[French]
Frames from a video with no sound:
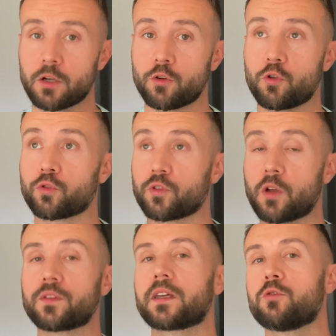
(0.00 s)
que quand on est
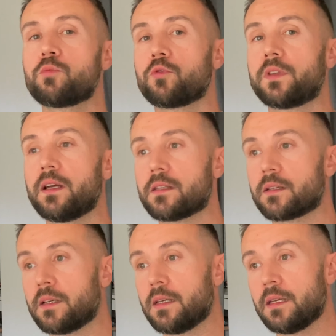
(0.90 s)
en très haute montagne
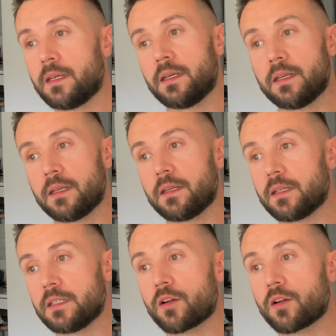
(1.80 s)
et